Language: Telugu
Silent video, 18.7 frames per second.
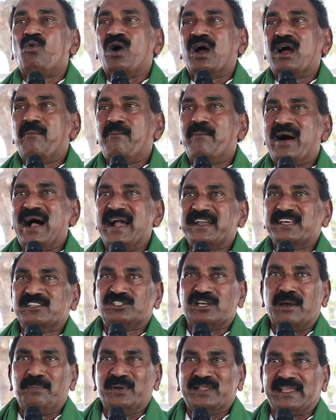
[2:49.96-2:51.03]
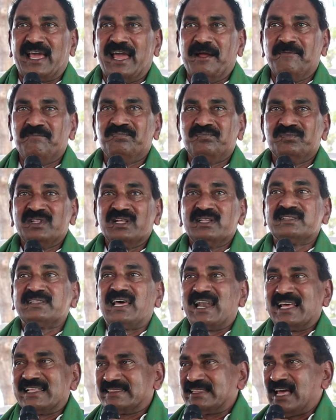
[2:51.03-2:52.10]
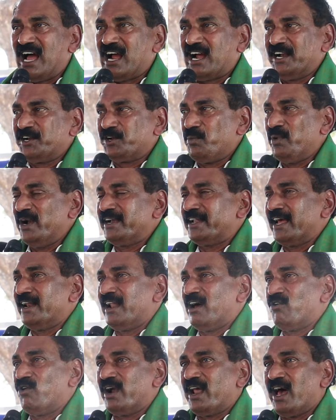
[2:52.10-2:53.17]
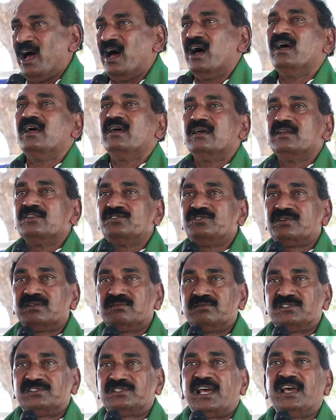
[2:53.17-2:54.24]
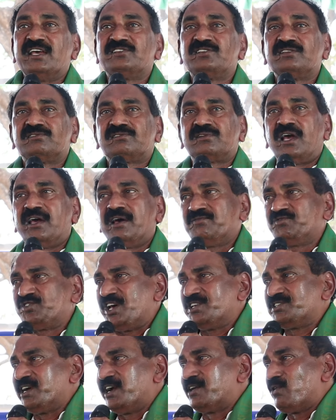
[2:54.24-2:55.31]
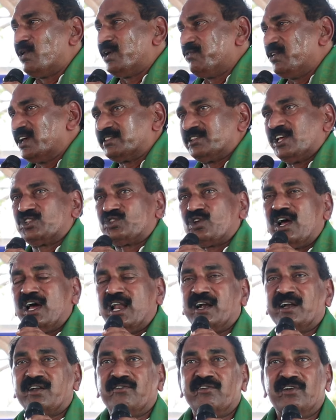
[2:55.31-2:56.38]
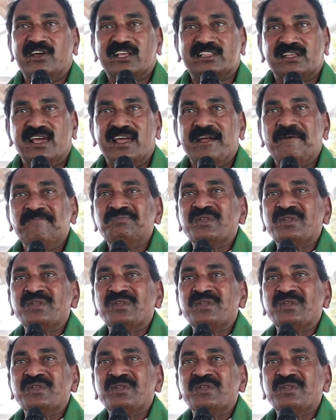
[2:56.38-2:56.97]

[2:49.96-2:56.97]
ఒక మాట చెప్పితే తల తాకట్టు పెట్టైనా కూడా చేసి చేసేటువంటి వ్యక్తిత్వం కలిగినటువంటి వ్యక్తి